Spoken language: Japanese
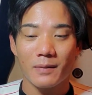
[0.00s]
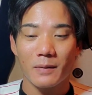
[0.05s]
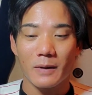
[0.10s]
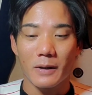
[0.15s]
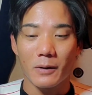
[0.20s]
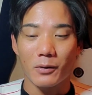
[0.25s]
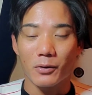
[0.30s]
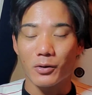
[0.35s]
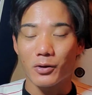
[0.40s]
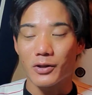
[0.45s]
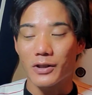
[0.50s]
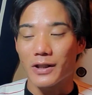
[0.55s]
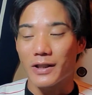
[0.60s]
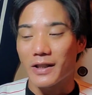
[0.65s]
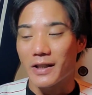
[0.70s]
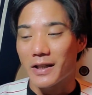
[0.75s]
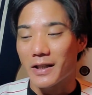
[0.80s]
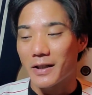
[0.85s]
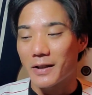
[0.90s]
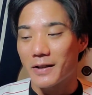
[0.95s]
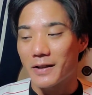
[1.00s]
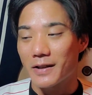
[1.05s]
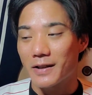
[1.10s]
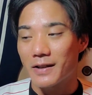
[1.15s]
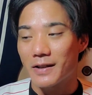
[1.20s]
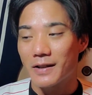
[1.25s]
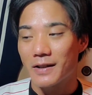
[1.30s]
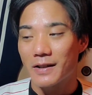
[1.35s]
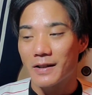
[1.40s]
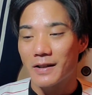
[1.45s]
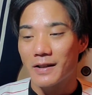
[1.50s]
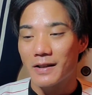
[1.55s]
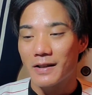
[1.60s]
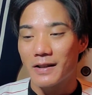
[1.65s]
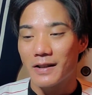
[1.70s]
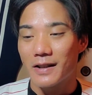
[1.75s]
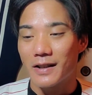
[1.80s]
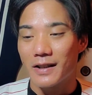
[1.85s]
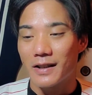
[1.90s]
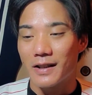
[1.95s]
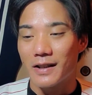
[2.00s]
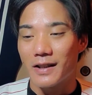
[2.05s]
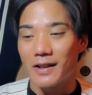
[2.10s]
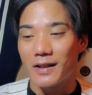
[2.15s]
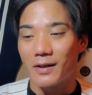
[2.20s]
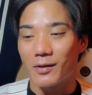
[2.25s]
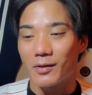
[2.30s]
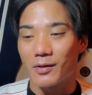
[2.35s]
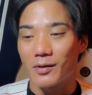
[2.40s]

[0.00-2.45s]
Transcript: まあ今年はね、えー、